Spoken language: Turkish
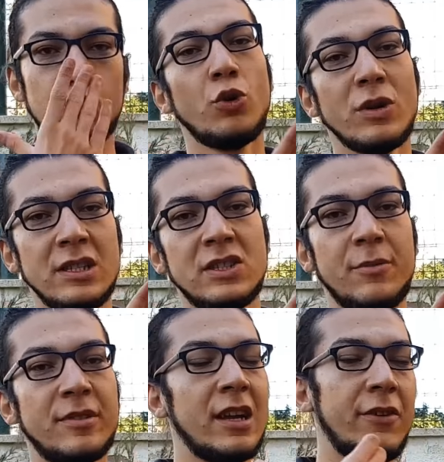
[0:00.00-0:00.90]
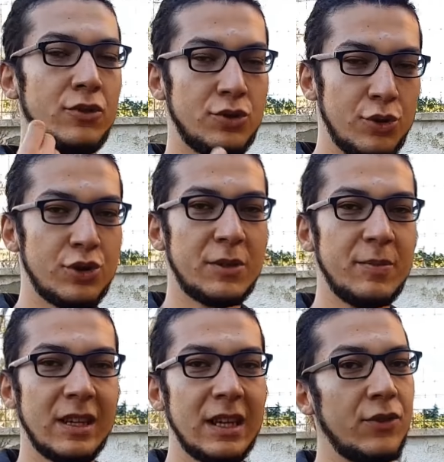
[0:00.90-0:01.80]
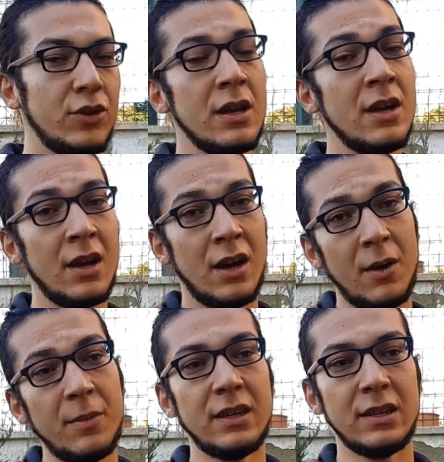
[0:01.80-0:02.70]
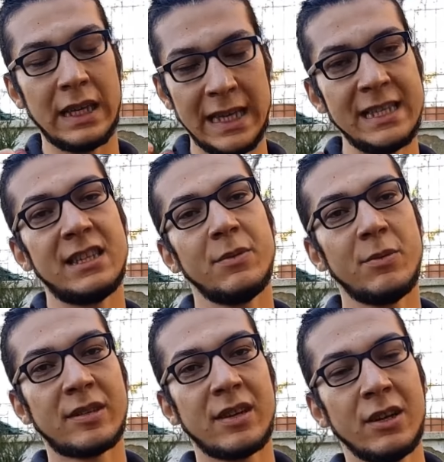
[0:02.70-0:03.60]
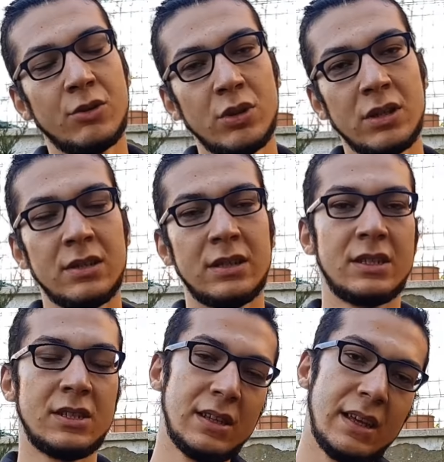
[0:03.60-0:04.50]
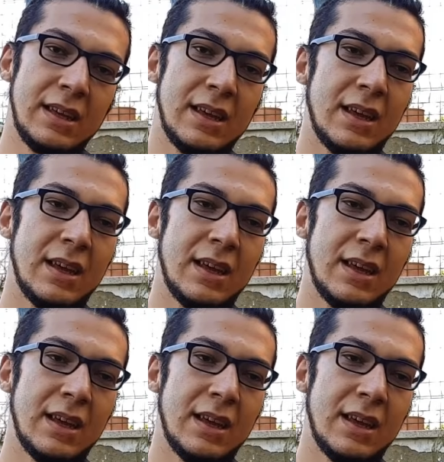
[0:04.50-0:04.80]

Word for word: çok ince bir telefon. Çok şık bir telefon ama ince bir batarya kullanıldığı için de